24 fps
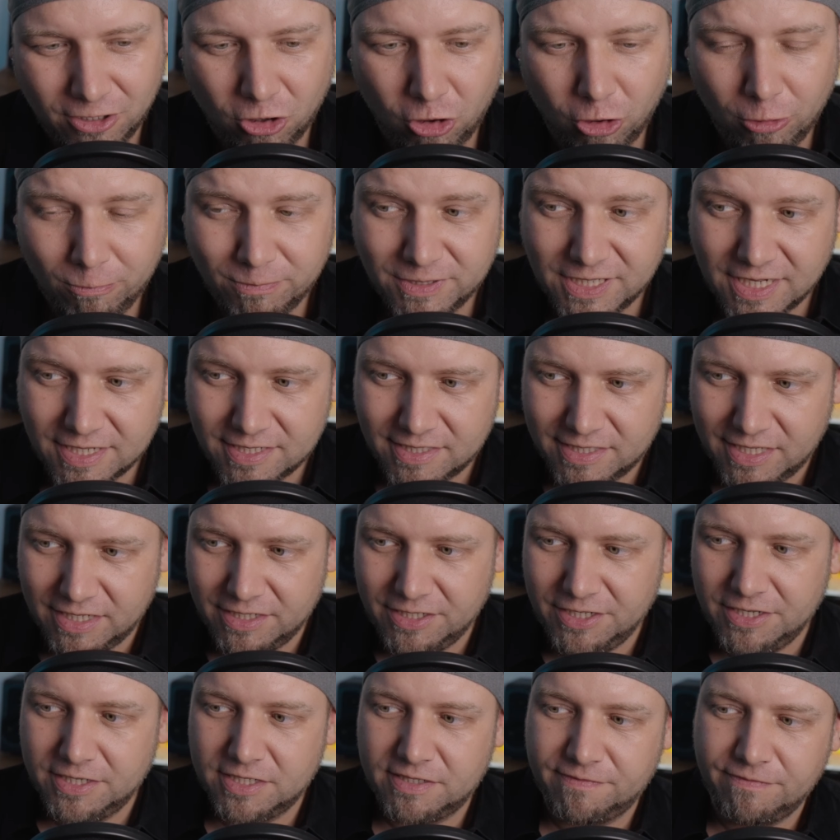Obraz ten
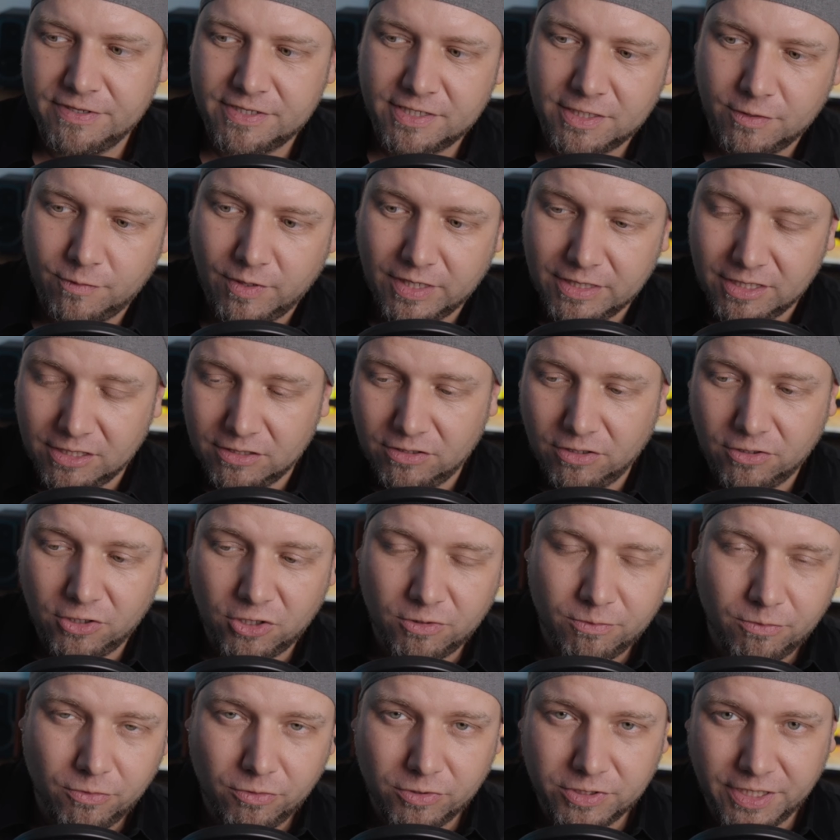jest wysyłany do
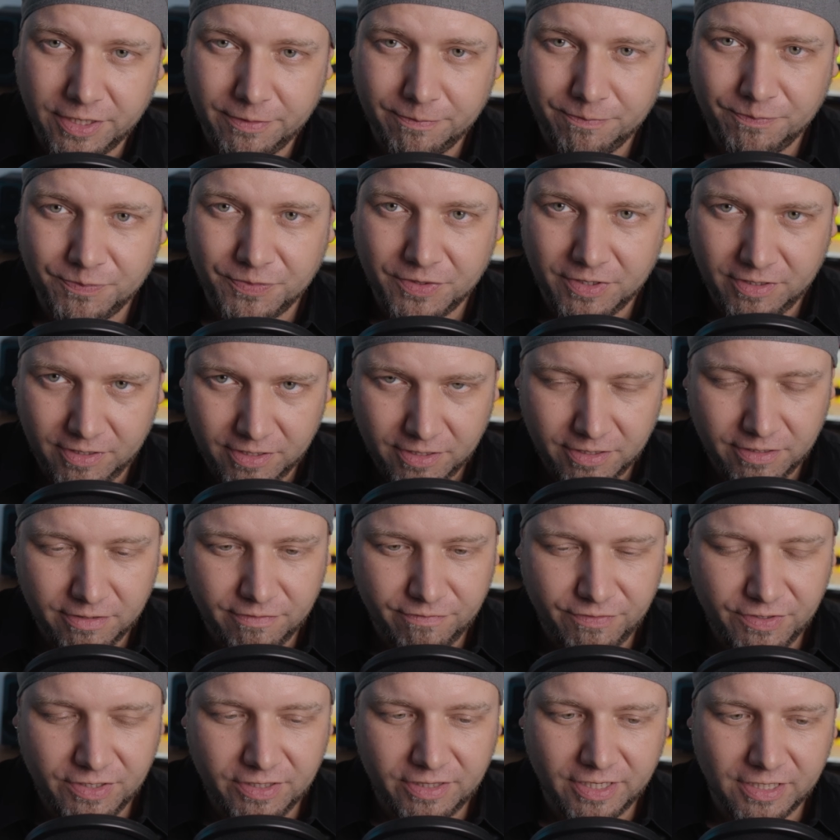chmury w
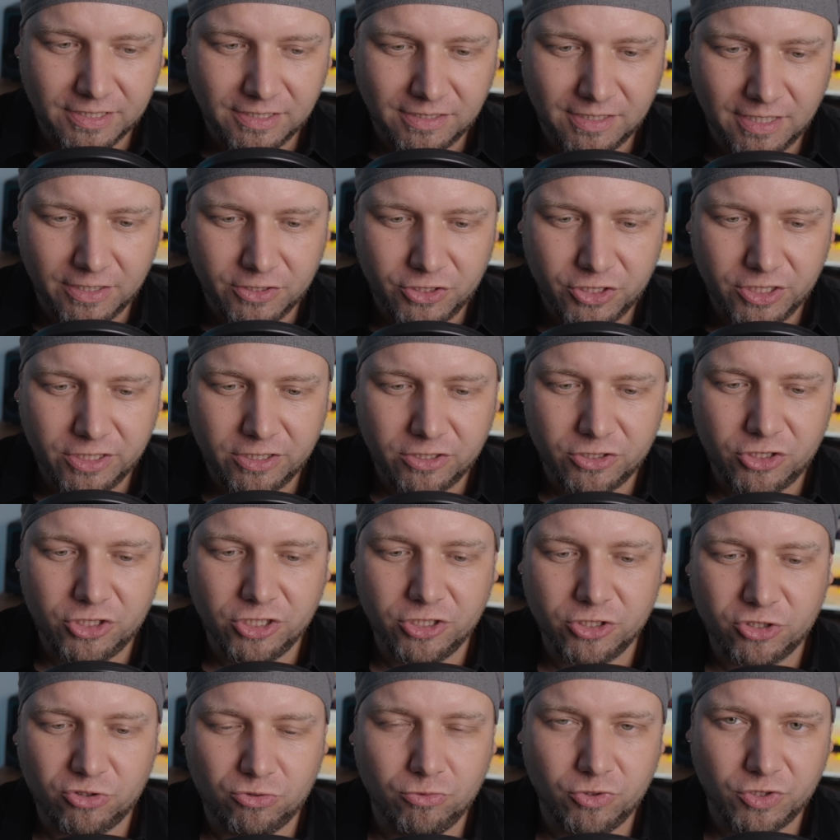internecie,
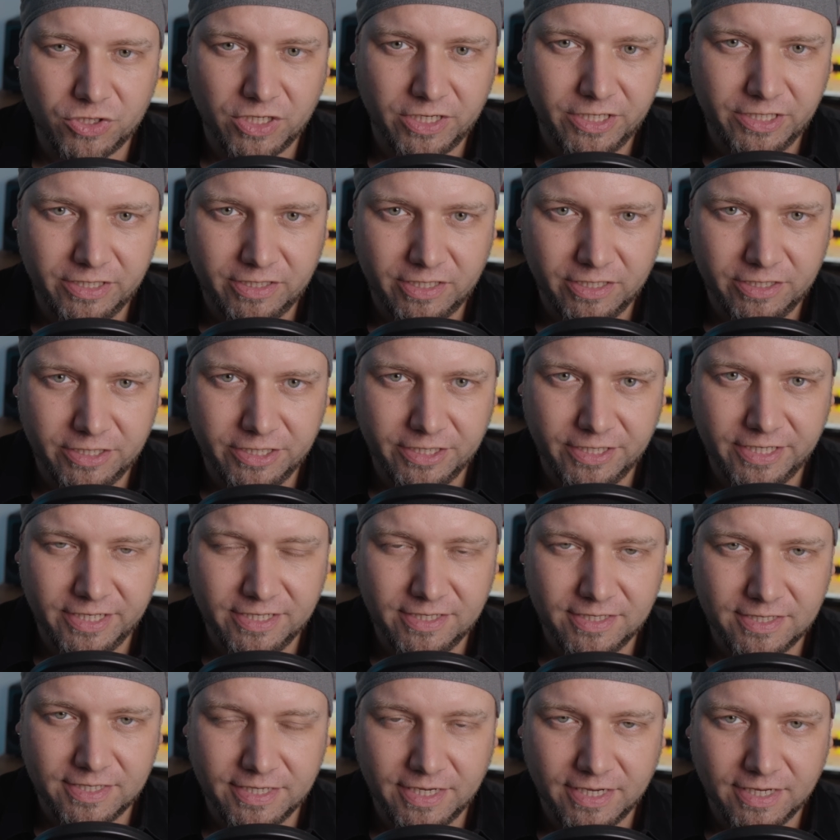gdzie sztuczna
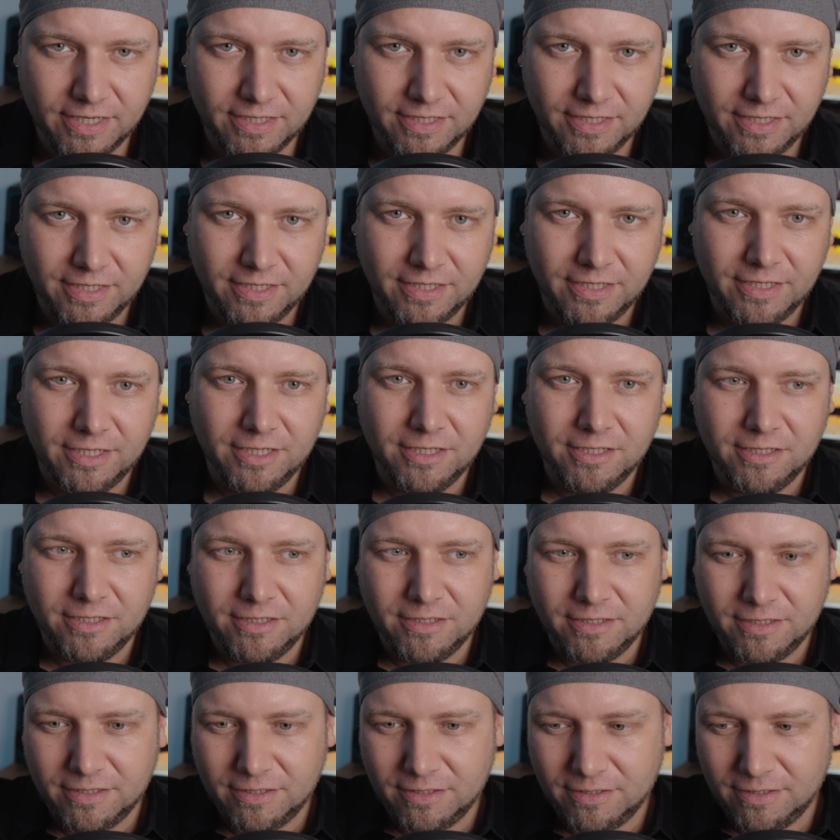inteligencja
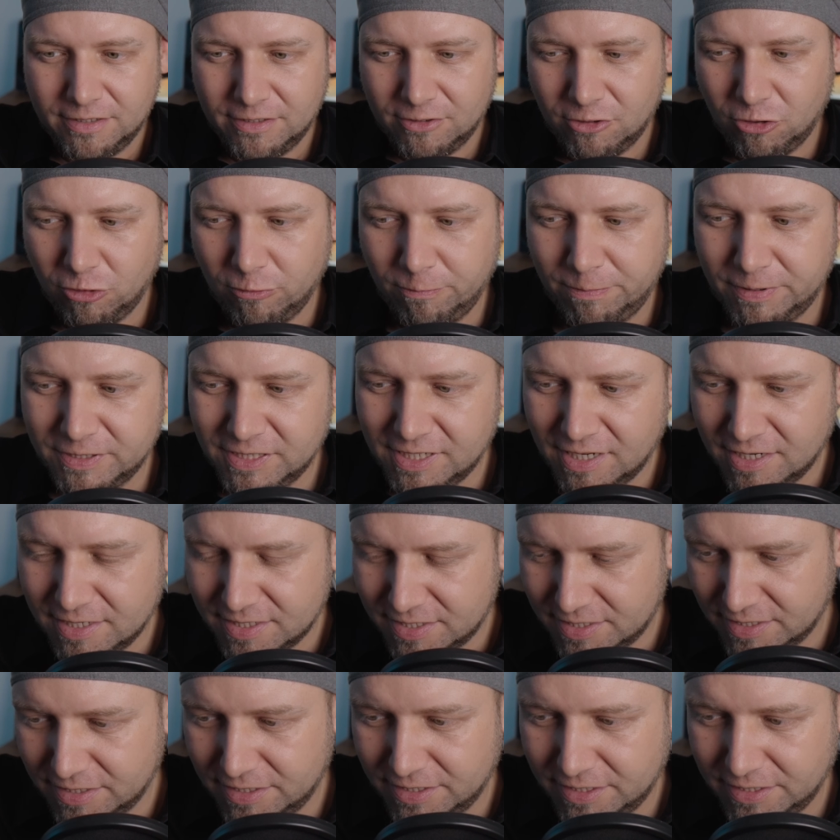
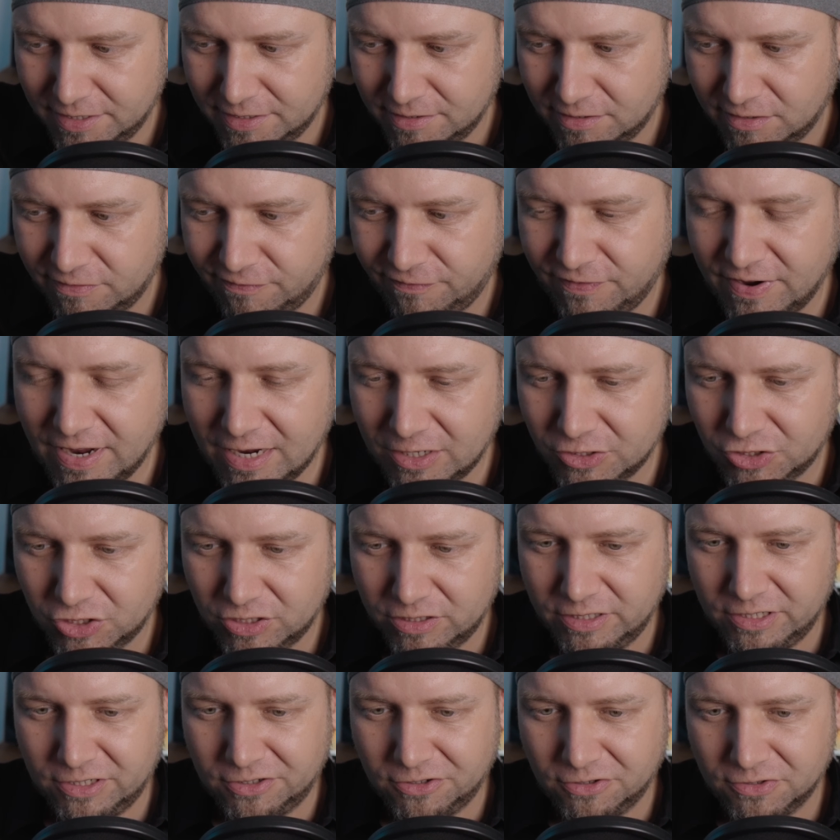obrazy twarzy
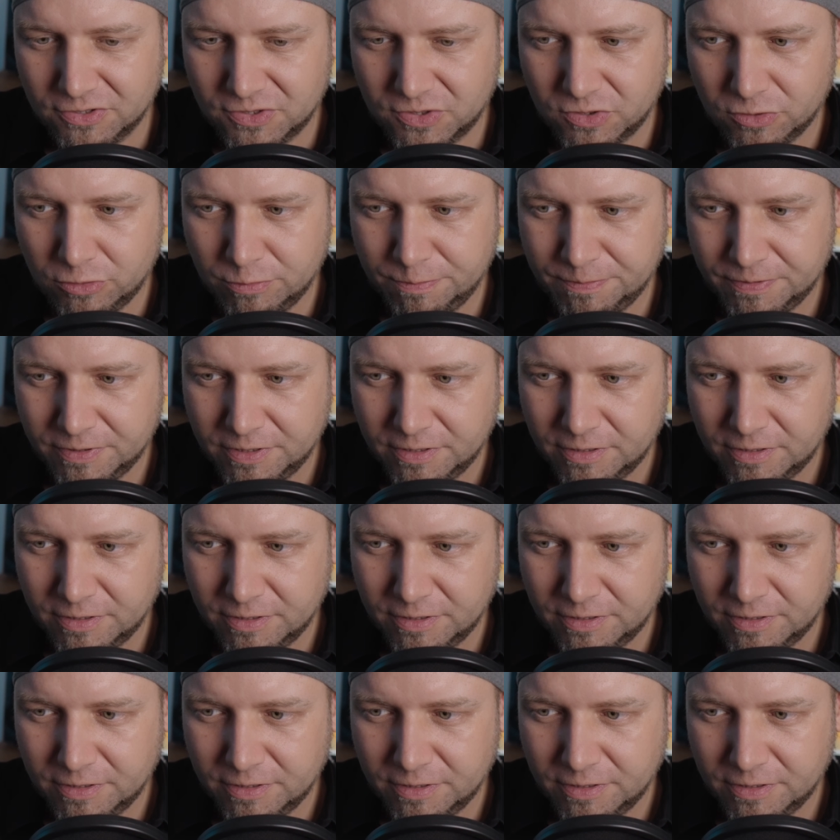tych osób